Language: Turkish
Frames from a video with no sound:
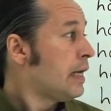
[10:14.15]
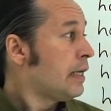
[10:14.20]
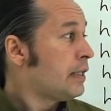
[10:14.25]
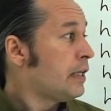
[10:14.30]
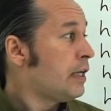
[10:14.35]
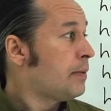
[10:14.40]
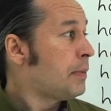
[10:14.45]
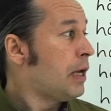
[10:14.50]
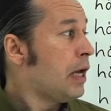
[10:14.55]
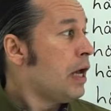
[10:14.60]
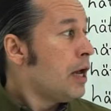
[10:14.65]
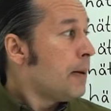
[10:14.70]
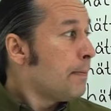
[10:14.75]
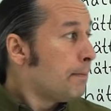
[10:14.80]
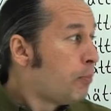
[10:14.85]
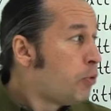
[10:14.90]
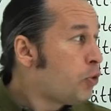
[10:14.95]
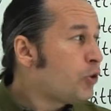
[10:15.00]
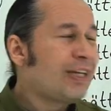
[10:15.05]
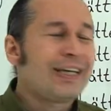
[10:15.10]
Değil mi?
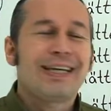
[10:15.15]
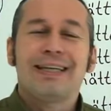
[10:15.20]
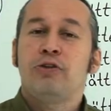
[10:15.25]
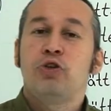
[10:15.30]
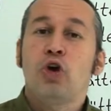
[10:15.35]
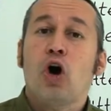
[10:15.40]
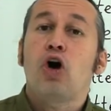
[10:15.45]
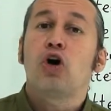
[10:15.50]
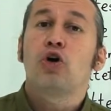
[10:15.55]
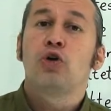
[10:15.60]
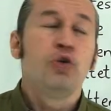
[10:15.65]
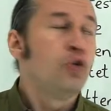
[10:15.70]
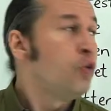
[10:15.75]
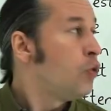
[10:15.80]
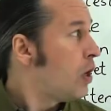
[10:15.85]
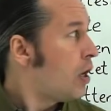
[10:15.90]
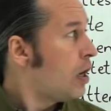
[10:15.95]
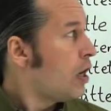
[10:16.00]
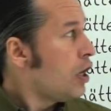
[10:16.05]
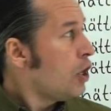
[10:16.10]
Buradaki
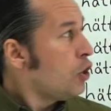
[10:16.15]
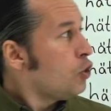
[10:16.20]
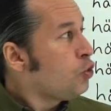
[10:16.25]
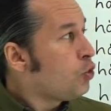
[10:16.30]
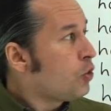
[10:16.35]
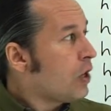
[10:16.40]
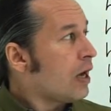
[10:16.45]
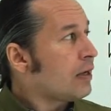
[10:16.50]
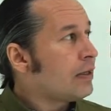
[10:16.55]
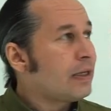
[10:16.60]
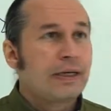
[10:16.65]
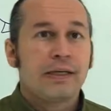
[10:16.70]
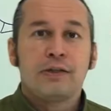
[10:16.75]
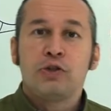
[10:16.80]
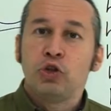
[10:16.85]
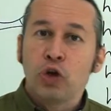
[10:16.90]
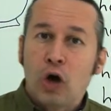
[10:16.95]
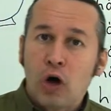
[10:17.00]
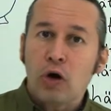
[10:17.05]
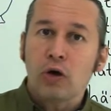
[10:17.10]
dahnu
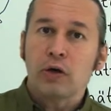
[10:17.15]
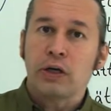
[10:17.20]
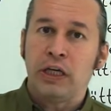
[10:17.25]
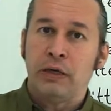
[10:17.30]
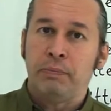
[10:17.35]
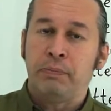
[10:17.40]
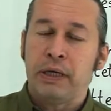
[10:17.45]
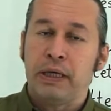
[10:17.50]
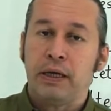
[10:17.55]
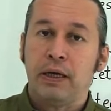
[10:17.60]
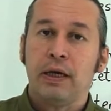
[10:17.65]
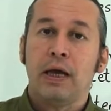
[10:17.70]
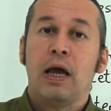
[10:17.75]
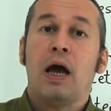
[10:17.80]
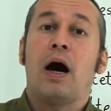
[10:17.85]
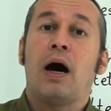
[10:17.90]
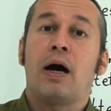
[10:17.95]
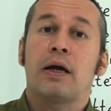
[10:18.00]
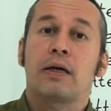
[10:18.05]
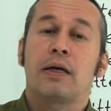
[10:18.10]
yukarıdaki dah gibi
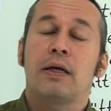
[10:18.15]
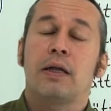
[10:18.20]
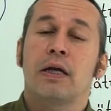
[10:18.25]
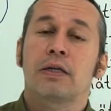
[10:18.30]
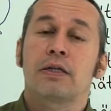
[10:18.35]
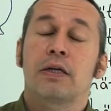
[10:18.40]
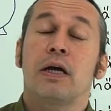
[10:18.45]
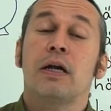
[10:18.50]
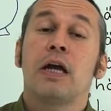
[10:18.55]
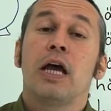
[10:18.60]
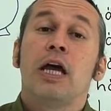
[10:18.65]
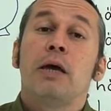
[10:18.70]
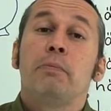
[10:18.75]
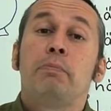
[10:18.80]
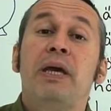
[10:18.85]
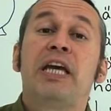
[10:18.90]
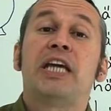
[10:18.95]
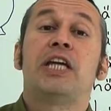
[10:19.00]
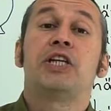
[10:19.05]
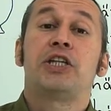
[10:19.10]
arkadaşlar
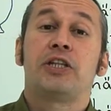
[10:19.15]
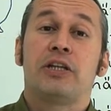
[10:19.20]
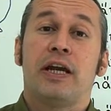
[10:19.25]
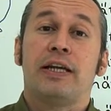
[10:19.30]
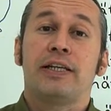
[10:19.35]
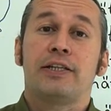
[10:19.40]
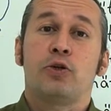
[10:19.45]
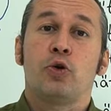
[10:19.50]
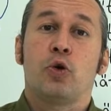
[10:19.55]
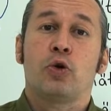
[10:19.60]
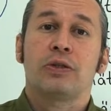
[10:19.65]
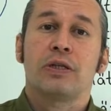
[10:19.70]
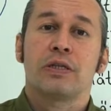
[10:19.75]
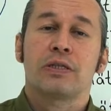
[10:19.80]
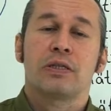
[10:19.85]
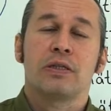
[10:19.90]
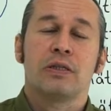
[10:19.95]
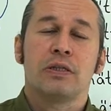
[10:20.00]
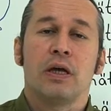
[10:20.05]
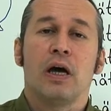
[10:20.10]
pekiştireç
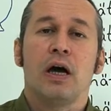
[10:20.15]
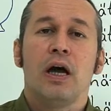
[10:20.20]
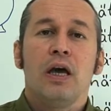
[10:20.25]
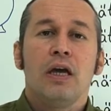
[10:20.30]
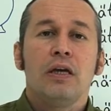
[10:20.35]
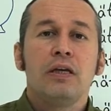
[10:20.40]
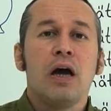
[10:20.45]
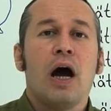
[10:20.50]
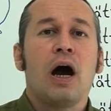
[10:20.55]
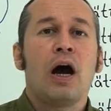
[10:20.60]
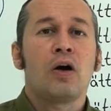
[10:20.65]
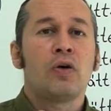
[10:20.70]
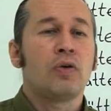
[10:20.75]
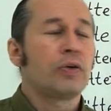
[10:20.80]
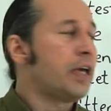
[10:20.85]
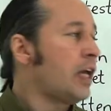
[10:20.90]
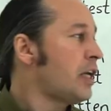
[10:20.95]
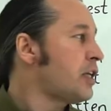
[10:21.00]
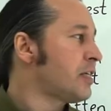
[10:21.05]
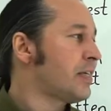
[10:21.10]
noktasında. Yahu
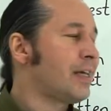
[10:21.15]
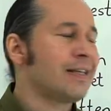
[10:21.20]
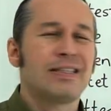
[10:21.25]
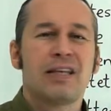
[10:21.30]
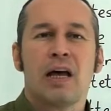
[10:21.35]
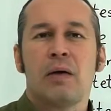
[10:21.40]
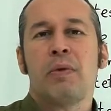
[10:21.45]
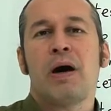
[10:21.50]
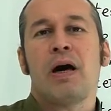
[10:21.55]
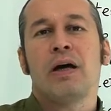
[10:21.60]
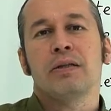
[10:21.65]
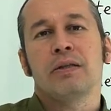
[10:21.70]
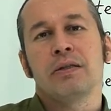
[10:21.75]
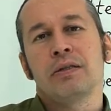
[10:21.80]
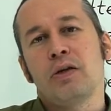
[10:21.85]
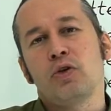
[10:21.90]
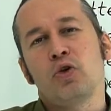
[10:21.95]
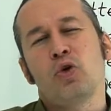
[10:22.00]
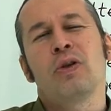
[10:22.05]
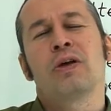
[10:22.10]
keşke
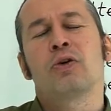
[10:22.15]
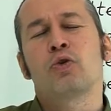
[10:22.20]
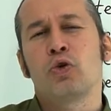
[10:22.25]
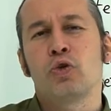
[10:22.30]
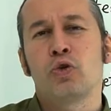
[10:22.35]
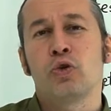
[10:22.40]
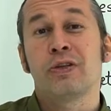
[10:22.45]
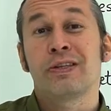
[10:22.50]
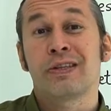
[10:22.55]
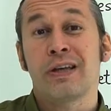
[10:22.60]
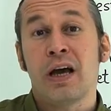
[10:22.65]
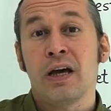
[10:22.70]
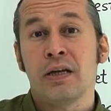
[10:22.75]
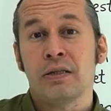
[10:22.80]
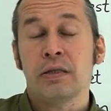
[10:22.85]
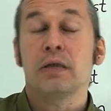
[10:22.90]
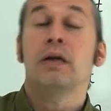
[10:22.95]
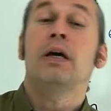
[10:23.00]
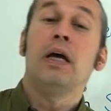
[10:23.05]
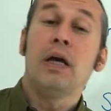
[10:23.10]
zamanında yola
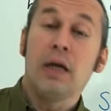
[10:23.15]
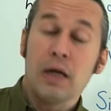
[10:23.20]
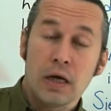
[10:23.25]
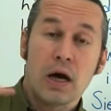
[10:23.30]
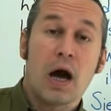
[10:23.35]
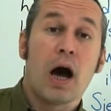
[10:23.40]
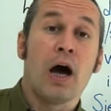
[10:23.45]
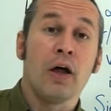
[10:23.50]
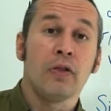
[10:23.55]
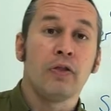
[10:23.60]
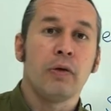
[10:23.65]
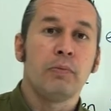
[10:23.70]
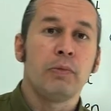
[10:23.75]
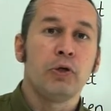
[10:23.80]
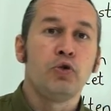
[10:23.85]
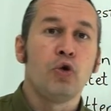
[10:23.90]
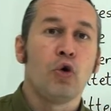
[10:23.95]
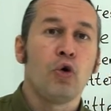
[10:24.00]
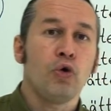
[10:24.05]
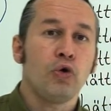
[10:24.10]
koyulsaydı
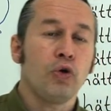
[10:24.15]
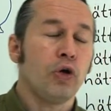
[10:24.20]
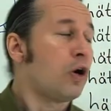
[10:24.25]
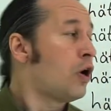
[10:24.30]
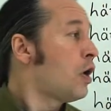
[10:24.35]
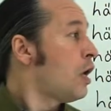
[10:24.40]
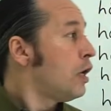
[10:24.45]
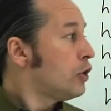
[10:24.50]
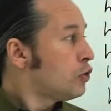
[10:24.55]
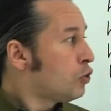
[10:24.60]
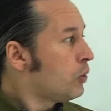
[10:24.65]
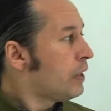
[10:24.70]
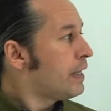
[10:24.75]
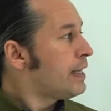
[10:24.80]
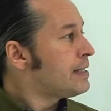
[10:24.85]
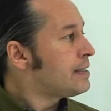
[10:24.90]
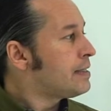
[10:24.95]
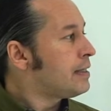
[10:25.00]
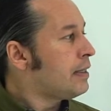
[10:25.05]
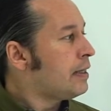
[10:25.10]
anlamı doğuyor.
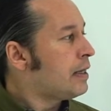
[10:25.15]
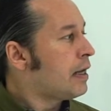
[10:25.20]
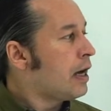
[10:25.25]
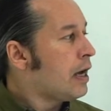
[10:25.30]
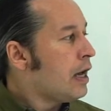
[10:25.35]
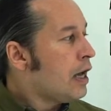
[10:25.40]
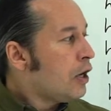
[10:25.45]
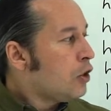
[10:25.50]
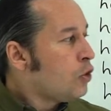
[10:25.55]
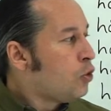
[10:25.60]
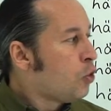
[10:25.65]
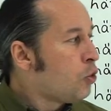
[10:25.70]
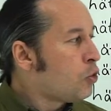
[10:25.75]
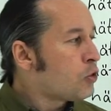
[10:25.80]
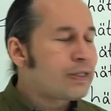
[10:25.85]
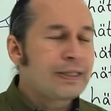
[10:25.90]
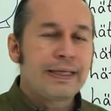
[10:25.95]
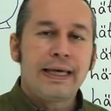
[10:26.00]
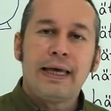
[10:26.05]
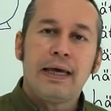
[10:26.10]
Dolayısıyla
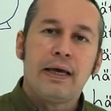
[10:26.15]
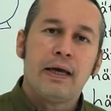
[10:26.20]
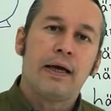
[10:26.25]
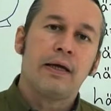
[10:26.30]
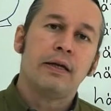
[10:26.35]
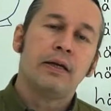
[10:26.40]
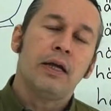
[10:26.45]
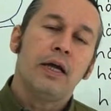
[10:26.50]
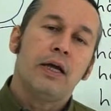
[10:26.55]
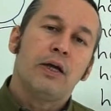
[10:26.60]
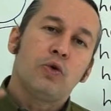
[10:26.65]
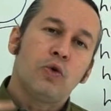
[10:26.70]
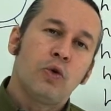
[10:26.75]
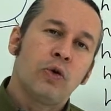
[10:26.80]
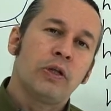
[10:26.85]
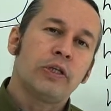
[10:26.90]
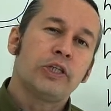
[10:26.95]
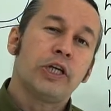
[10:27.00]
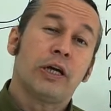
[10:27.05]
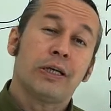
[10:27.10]
los gehen ne
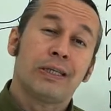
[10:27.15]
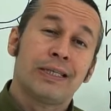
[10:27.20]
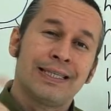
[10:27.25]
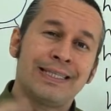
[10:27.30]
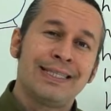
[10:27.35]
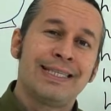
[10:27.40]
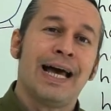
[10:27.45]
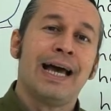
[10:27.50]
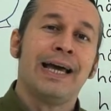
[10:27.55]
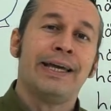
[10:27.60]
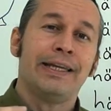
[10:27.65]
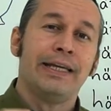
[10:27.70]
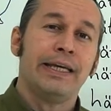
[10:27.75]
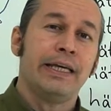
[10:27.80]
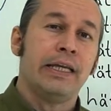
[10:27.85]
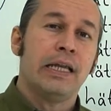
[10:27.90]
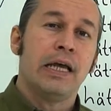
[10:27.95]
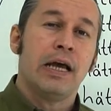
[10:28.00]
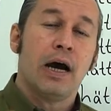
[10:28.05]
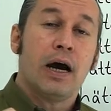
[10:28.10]
olacak? Zen
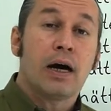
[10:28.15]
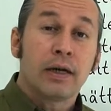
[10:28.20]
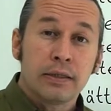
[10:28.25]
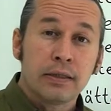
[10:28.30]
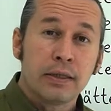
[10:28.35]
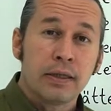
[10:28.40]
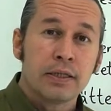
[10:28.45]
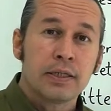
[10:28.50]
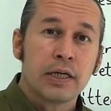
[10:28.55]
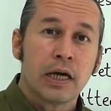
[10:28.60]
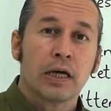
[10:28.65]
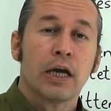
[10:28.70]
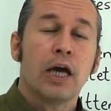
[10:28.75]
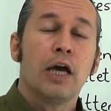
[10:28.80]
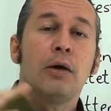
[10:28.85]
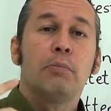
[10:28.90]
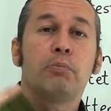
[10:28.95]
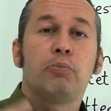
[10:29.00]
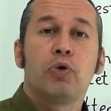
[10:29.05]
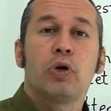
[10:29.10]
ile anılacak.
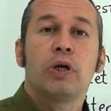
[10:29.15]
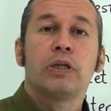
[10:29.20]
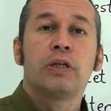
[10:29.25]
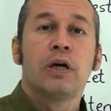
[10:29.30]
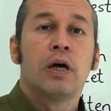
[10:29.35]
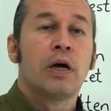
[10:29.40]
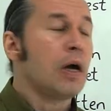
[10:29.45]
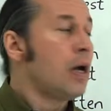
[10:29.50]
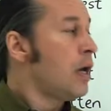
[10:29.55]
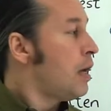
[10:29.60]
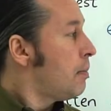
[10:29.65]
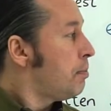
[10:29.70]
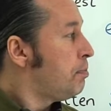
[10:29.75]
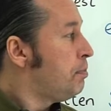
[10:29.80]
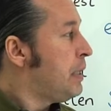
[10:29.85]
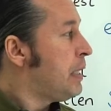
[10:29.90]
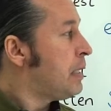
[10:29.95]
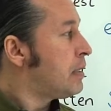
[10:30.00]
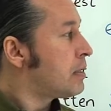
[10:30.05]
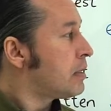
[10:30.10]
Burada
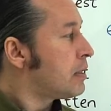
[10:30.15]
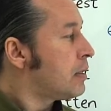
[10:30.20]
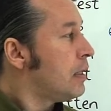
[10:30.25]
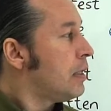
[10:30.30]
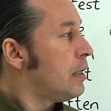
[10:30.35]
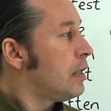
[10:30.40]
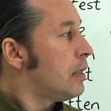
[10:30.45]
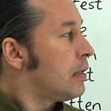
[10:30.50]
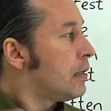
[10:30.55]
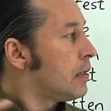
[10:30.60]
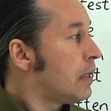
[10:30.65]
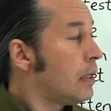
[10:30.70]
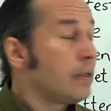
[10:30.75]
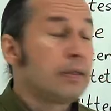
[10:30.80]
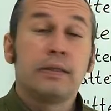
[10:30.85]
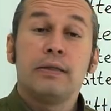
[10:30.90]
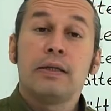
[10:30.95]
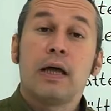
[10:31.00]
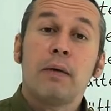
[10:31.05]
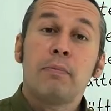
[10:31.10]
bir
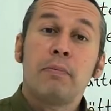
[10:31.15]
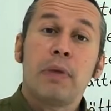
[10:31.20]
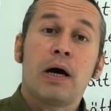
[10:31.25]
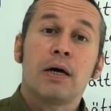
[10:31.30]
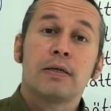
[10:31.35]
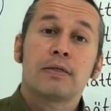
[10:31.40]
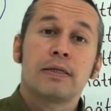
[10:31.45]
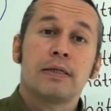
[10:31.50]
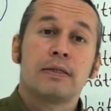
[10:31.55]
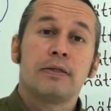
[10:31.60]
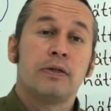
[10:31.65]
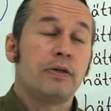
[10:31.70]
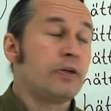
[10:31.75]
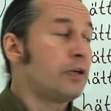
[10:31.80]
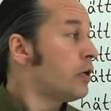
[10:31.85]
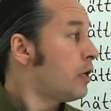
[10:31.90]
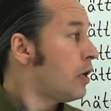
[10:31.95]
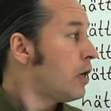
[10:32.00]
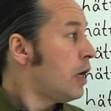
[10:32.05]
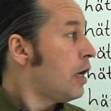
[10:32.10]
kadından
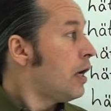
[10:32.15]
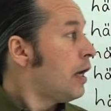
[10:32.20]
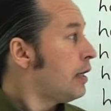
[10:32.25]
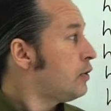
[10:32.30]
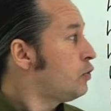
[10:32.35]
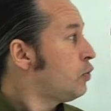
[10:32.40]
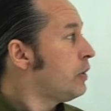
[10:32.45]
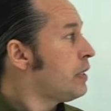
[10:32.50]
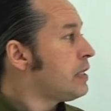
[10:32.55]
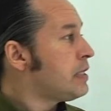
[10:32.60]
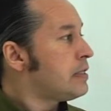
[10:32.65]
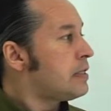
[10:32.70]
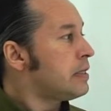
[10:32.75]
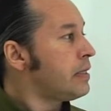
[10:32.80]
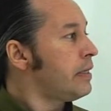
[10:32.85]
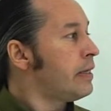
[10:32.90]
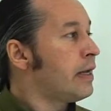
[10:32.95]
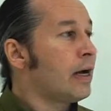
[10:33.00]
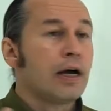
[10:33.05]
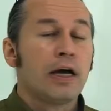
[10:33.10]
bahsediliyor. E
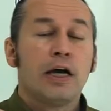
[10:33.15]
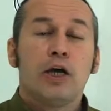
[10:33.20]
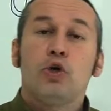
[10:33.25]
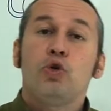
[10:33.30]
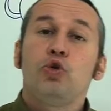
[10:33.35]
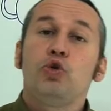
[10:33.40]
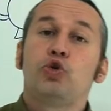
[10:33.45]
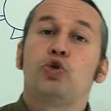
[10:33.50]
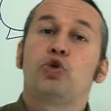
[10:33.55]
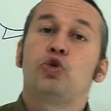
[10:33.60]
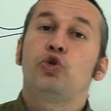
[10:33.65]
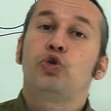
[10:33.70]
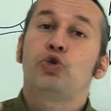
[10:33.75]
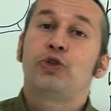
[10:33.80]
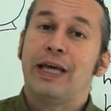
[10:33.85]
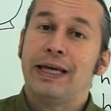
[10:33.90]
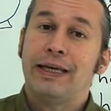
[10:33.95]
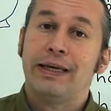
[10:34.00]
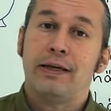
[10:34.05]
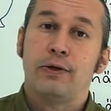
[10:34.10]
dolayısıyla üçüncü
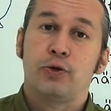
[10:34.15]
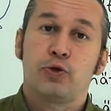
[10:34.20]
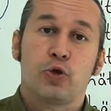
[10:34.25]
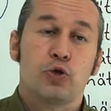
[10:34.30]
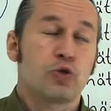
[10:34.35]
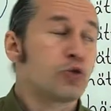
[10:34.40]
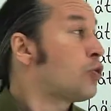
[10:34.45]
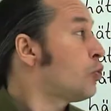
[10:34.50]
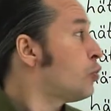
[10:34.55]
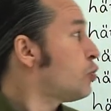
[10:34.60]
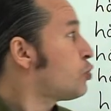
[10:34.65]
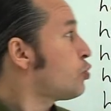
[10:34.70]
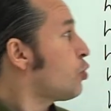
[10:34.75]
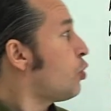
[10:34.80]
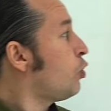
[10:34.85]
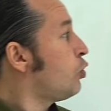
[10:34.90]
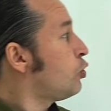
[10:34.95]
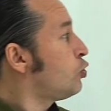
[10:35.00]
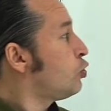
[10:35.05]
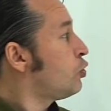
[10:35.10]
tekil söz konusu
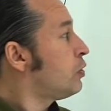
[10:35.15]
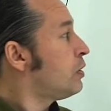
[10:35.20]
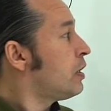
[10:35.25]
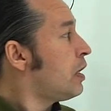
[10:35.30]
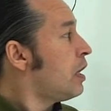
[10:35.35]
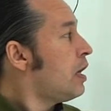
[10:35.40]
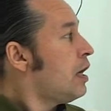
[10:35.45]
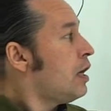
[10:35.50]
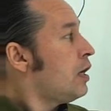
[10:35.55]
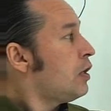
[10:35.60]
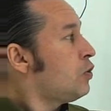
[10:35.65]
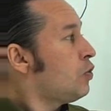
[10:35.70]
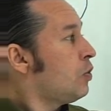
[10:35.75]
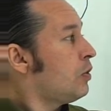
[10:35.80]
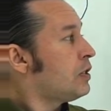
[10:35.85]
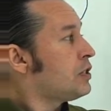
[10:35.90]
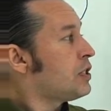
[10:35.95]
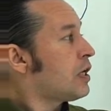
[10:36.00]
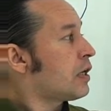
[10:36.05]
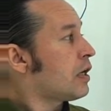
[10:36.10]
olduğunda ne
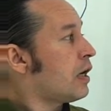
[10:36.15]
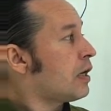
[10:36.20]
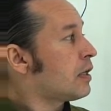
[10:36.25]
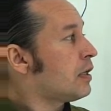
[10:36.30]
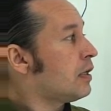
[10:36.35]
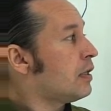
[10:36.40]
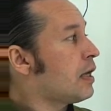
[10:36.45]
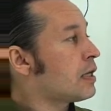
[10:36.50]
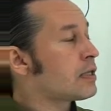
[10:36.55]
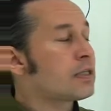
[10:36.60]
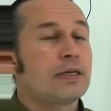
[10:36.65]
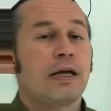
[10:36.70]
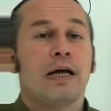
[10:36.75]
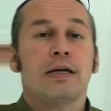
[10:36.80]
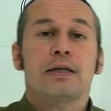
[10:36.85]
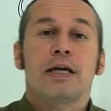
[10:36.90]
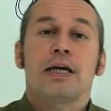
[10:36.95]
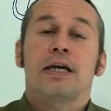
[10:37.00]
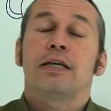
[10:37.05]
olacak arkadaşlar?